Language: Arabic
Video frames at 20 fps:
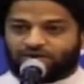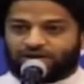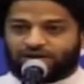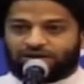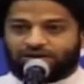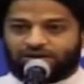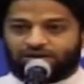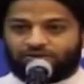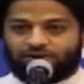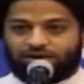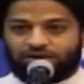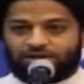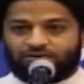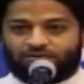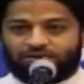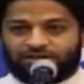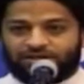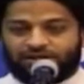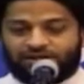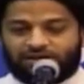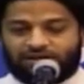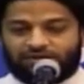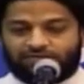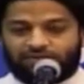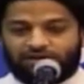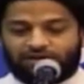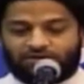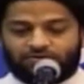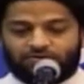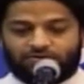عليه وآله وسلم
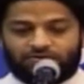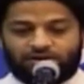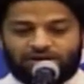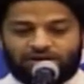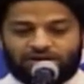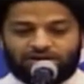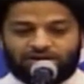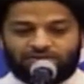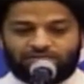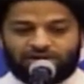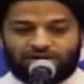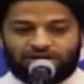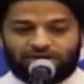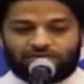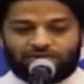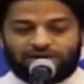يقول الإمام